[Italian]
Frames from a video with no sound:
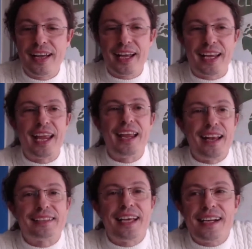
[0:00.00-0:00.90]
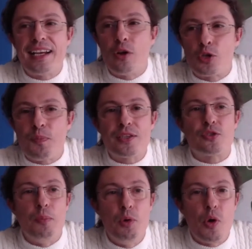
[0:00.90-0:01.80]
che la Terra dallo spazio
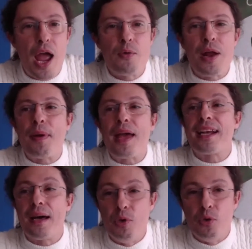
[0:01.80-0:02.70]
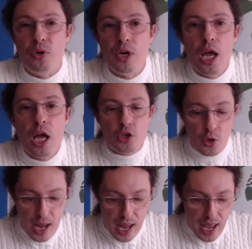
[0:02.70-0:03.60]
è blu, è una perla blu.
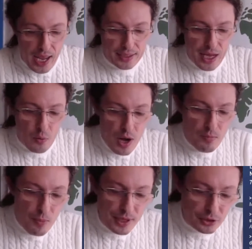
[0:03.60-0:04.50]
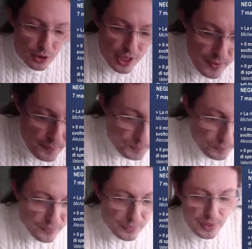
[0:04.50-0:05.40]
Cioè, da quel momento lì
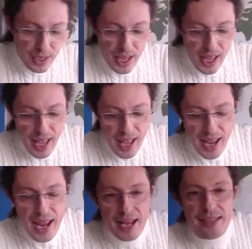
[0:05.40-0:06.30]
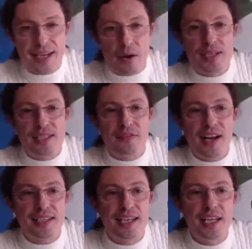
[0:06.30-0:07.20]
entra questa
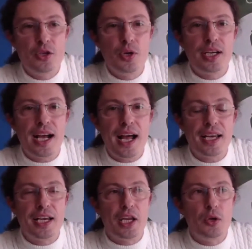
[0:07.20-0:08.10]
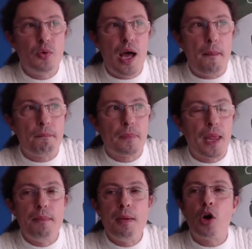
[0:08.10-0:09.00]
frase di Yuri Gagarin in una
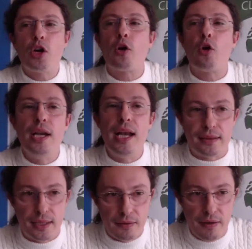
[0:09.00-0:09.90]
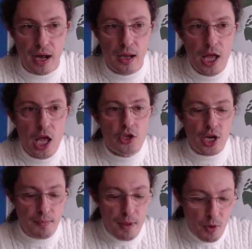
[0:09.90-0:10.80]
memoria collettiva, cioè
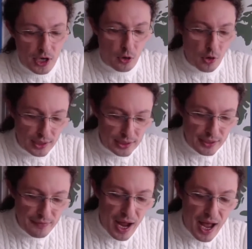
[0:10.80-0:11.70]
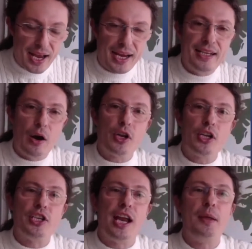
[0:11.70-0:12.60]
la memoria collettiva che dà
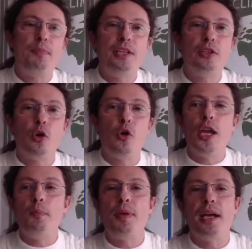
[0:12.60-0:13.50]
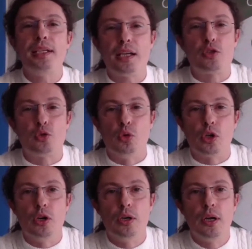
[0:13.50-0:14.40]
origine all'epiteto il pianeta
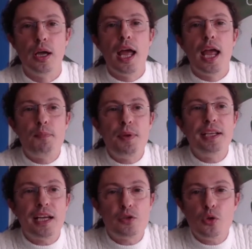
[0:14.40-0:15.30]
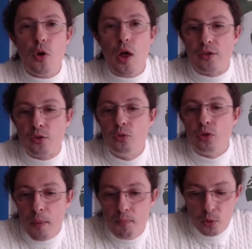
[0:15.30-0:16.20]
azzurro. E il pianeta azzurro è
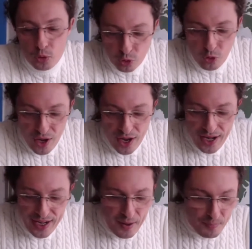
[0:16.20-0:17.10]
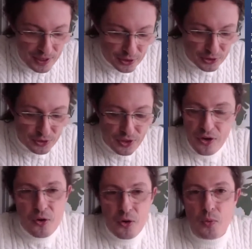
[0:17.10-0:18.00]
appunto l'epiteto
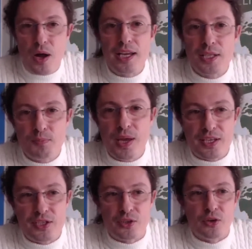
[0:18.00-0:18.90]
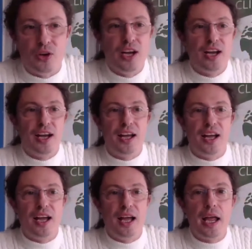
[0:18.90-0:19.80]
col quale spesso
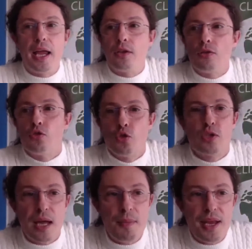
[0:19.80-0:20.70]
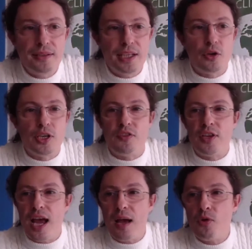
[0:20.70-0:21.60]
eh, e giustamente noi
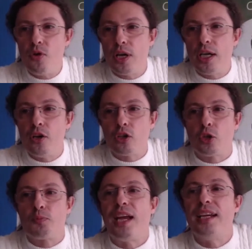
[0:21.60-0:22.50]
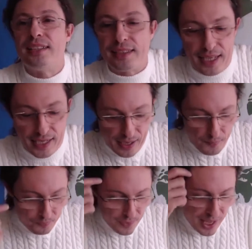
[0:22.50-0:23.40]
definiamo il nostro pianeta Terra.
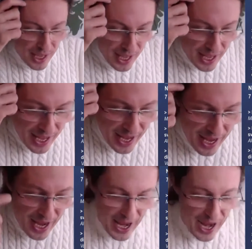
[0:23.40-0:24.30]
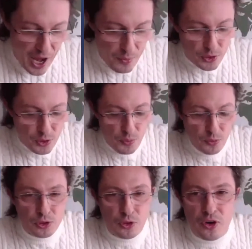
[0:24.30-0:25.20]
A questo
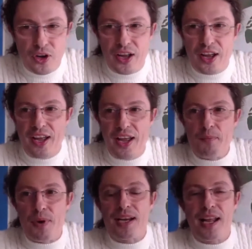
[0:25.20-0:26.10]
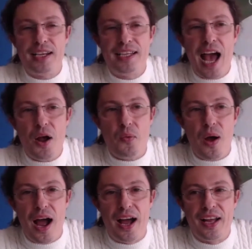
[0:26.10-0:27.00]
punto parlare di
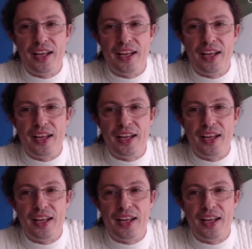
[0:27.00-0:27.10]
acqua,